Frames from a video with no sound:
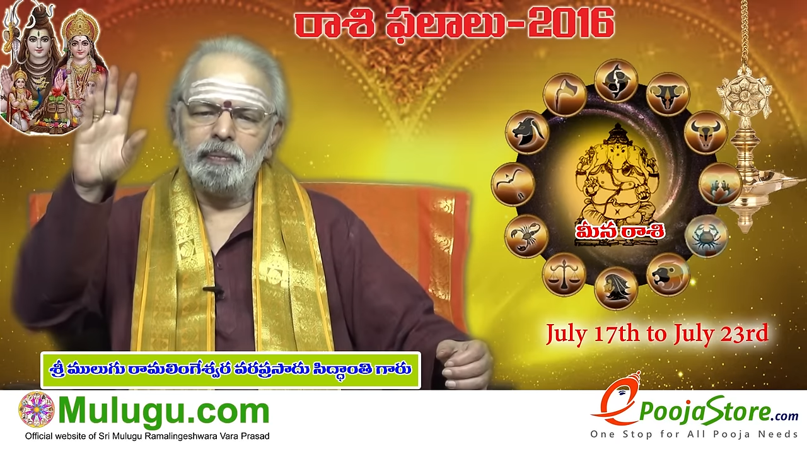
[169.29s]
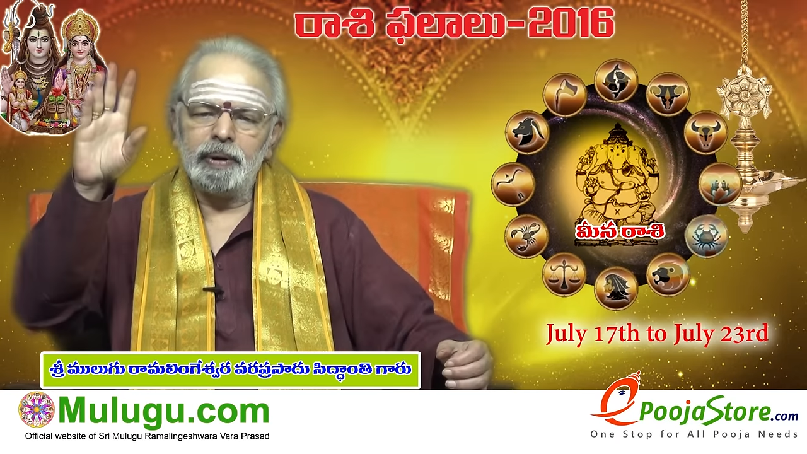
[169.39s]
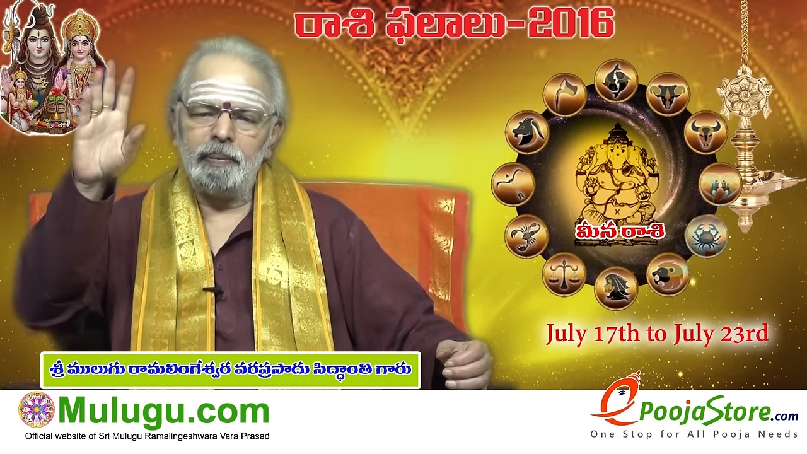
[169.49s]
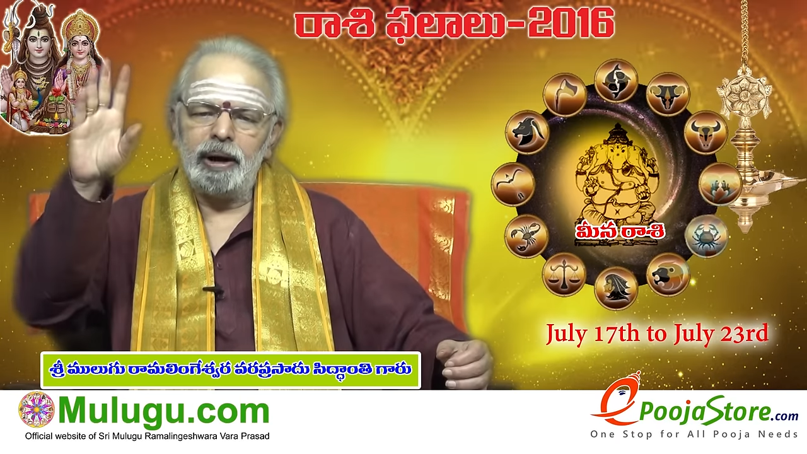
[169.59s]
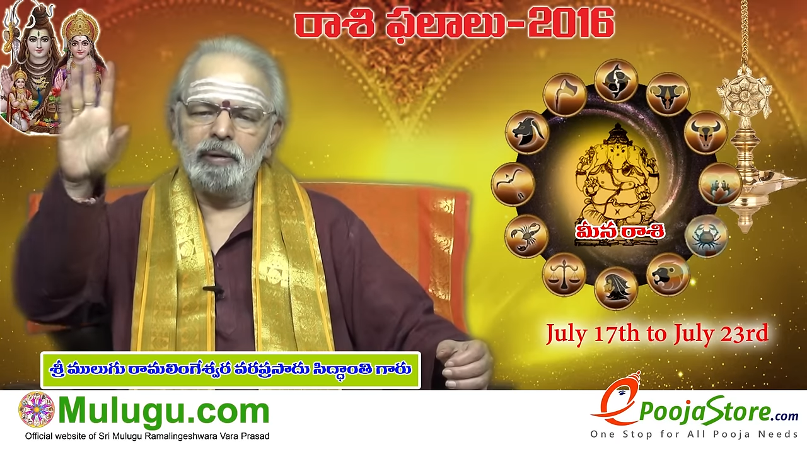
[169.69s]

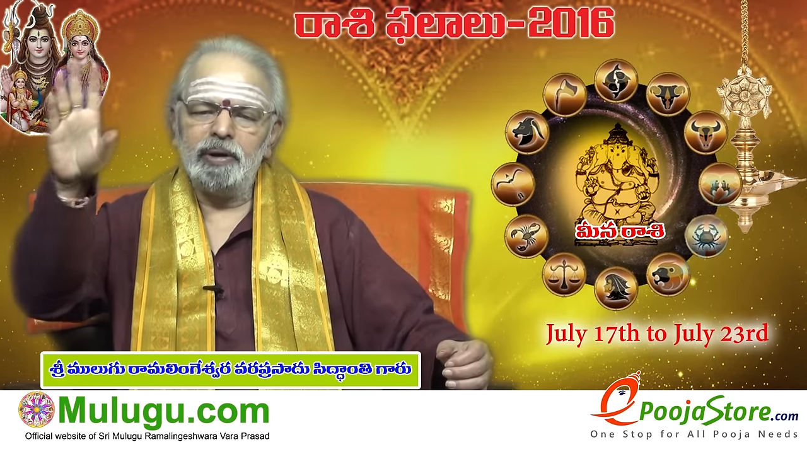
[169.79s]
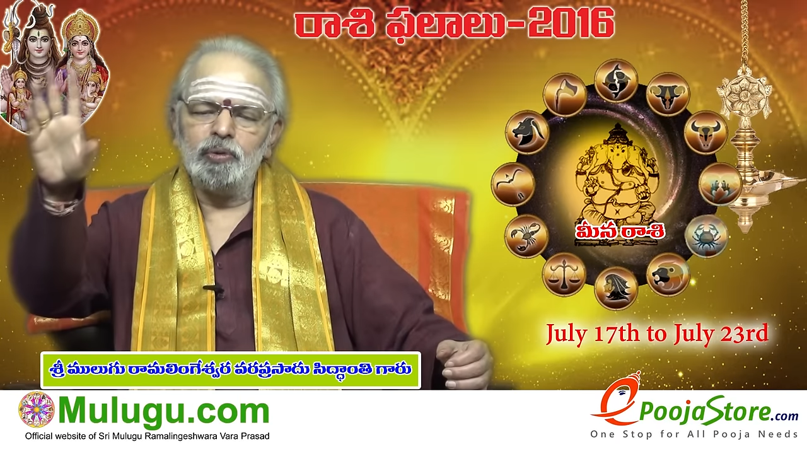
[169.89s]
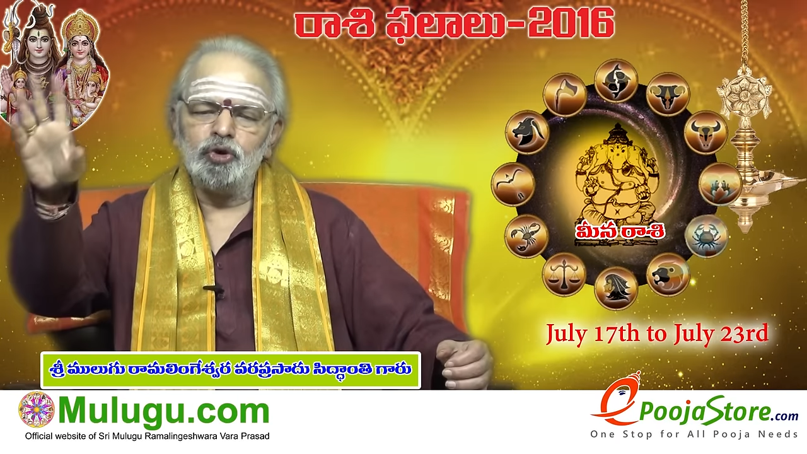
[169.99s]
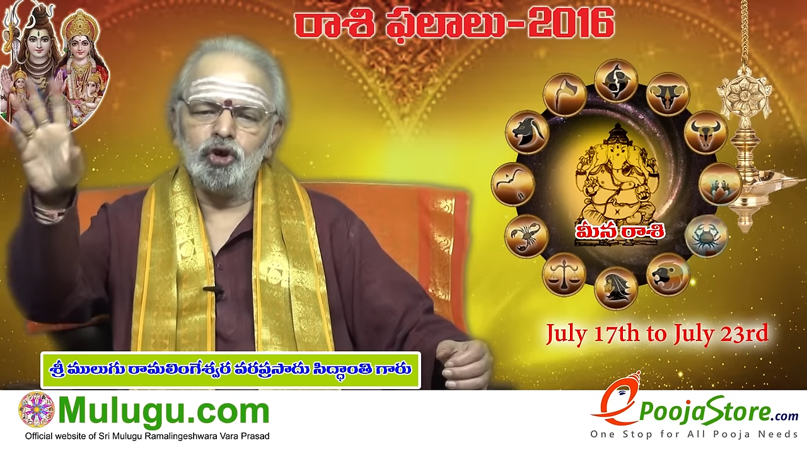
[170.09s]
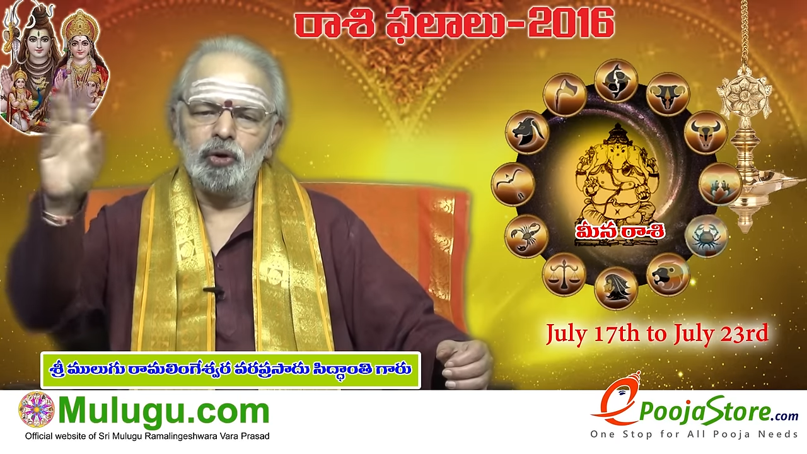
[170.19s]
బ్రహ్మాండమైన
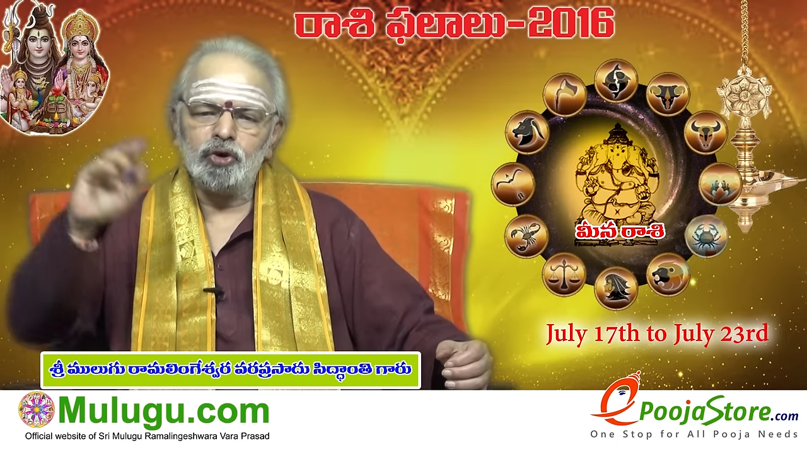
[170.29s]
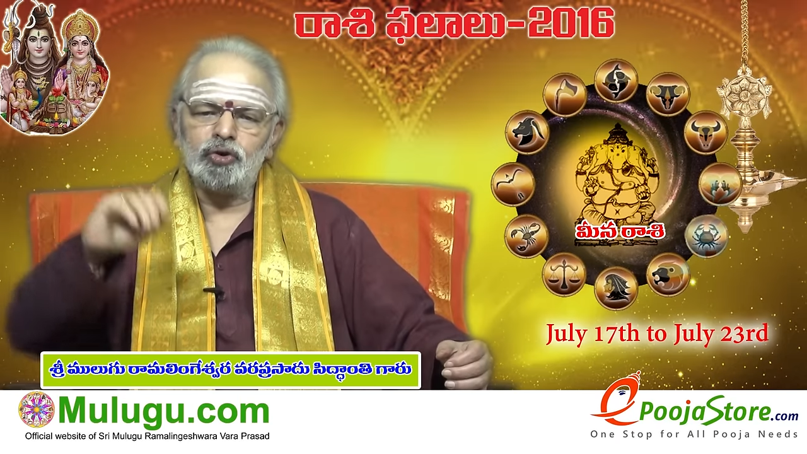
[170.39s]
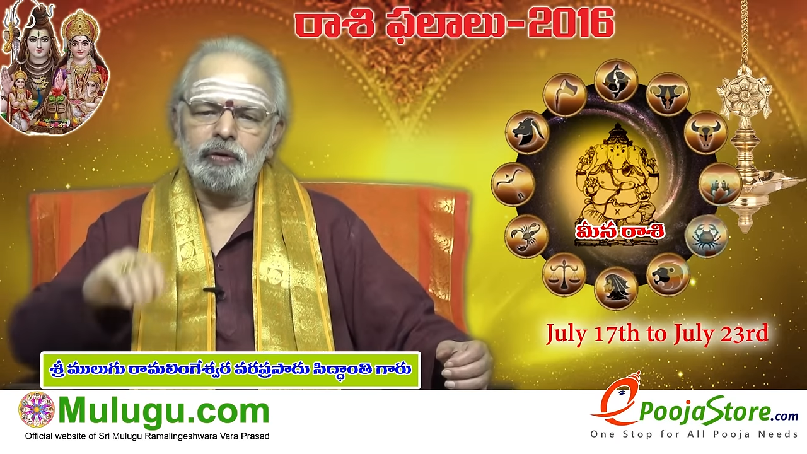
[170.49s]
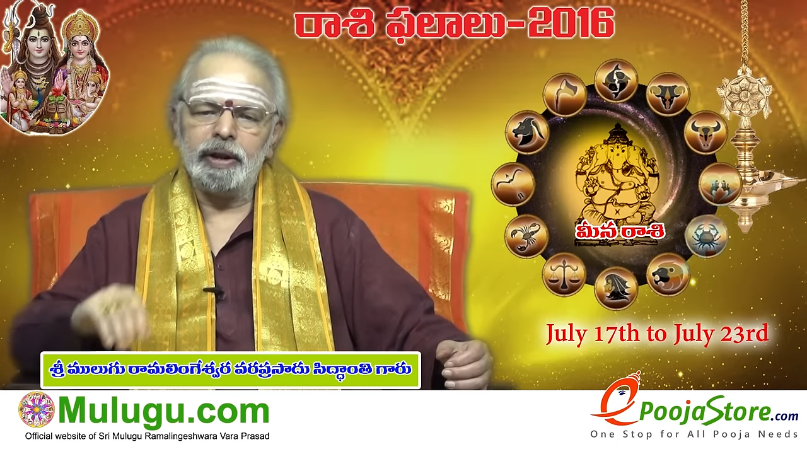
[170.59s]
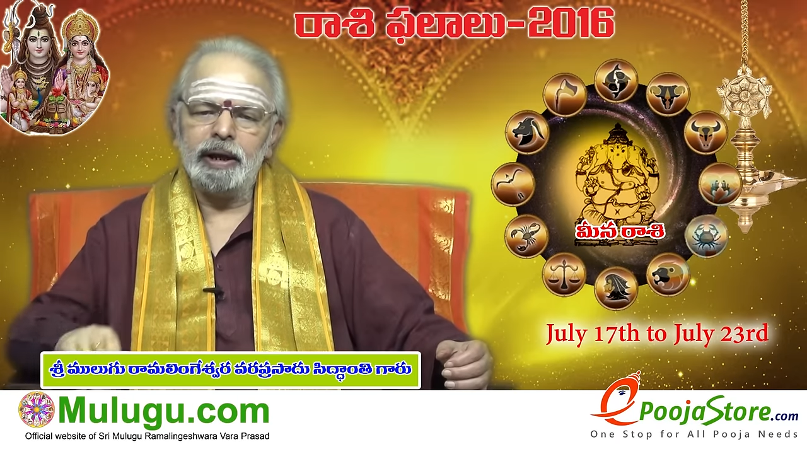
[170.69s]
ఉద్యోగం
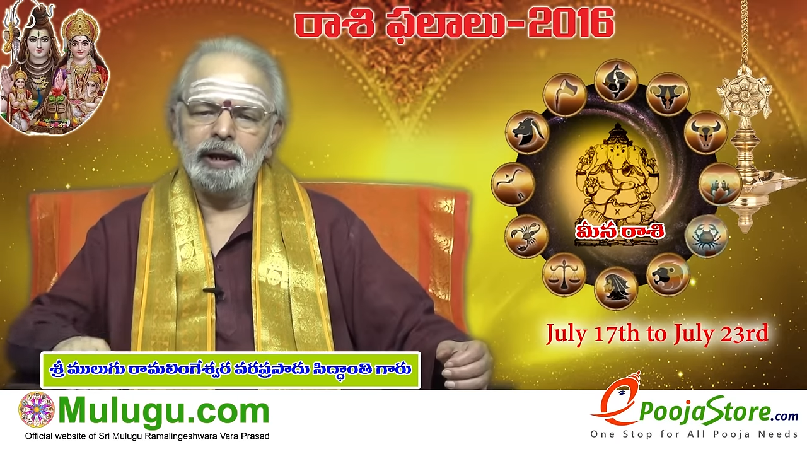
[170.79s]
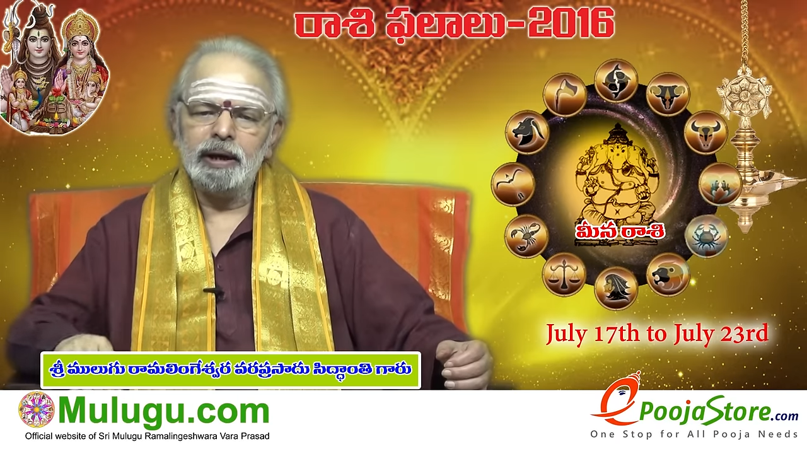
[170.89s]
వస్తుంది